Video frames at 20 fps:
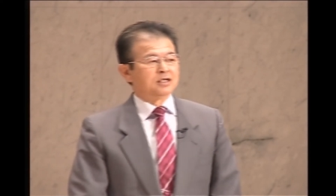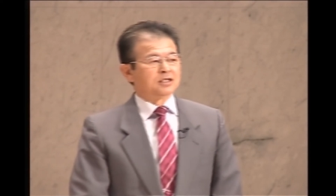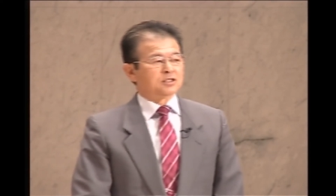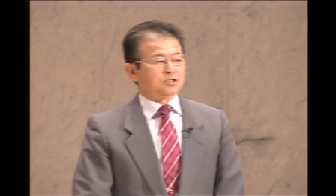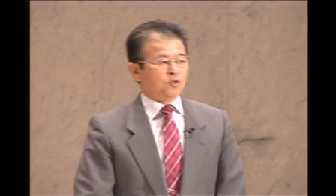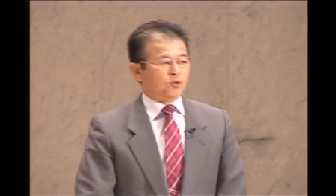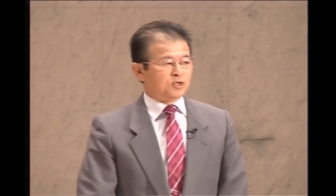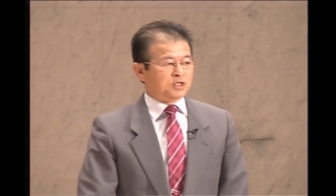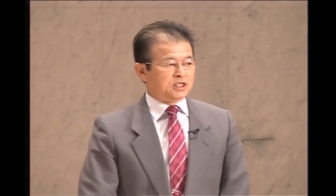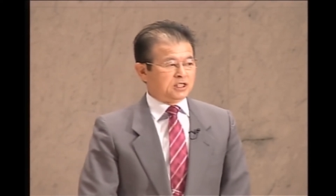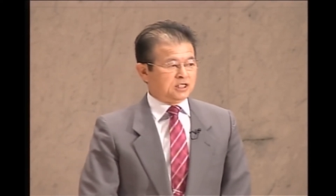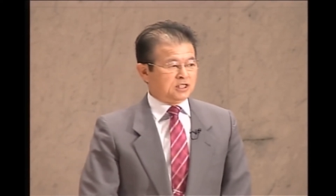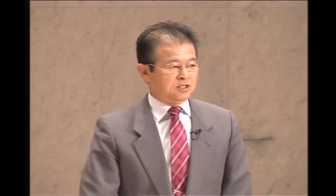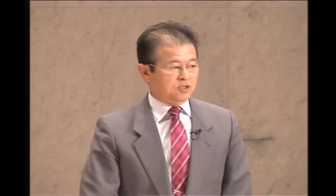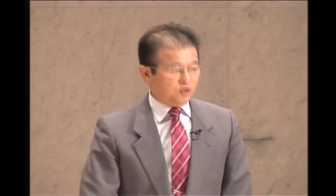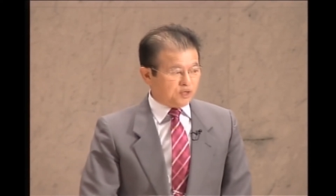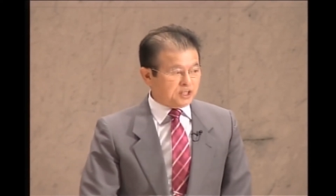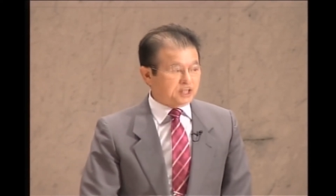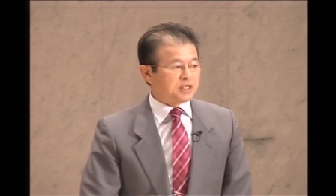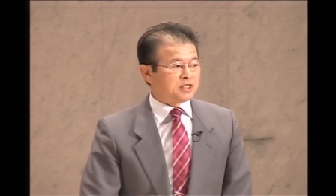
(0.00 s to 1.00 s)

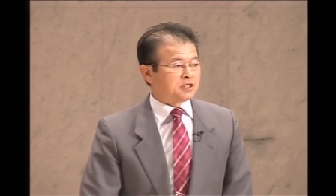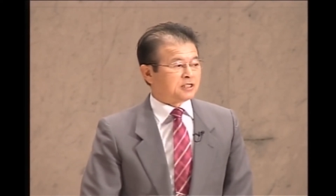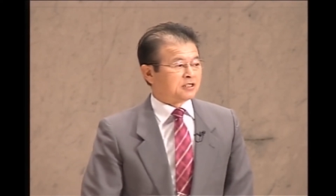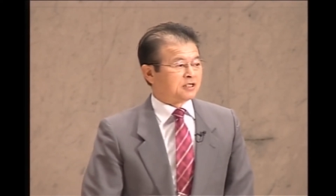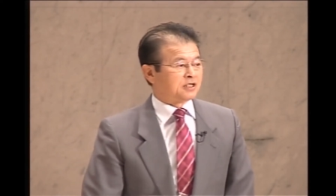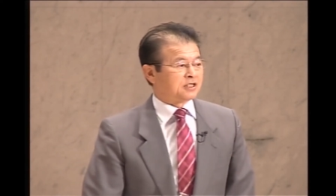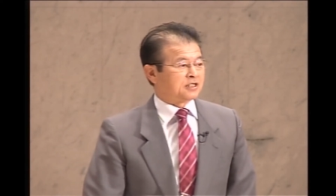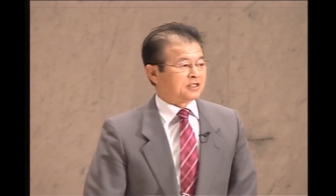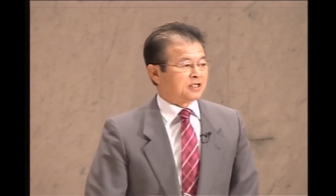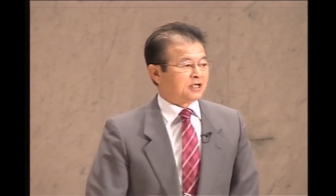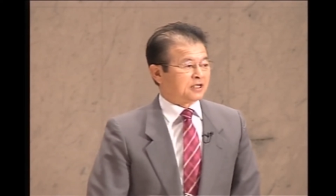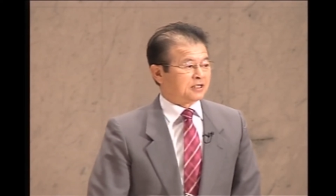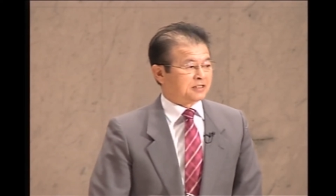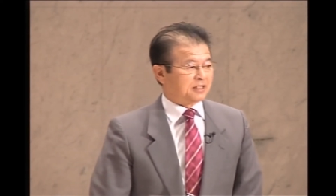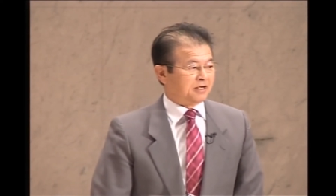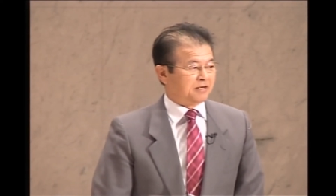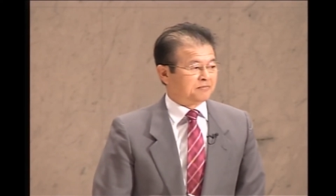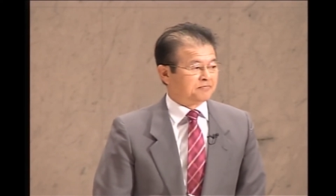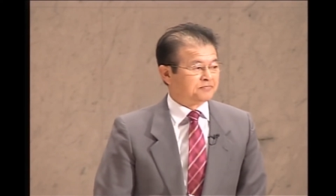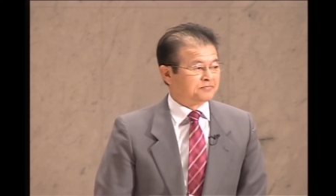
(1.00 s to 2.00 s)
時々来てくださった方、